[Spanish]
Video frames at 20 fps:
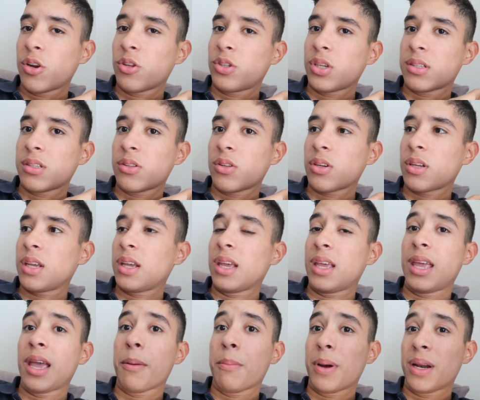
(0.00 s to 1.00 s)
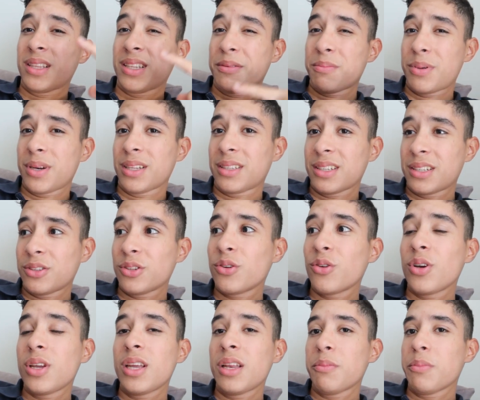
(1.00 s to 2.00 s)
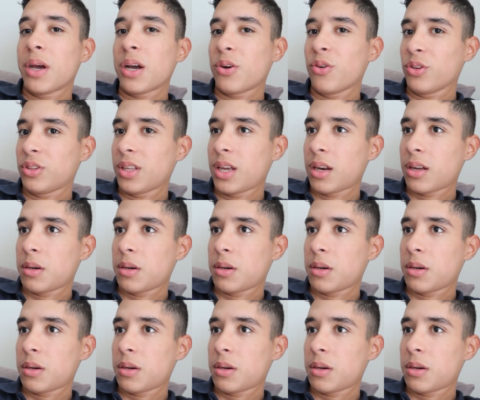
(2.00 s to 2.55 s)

lo estoy haciendo aquí y aparte pretendo irme a acostar.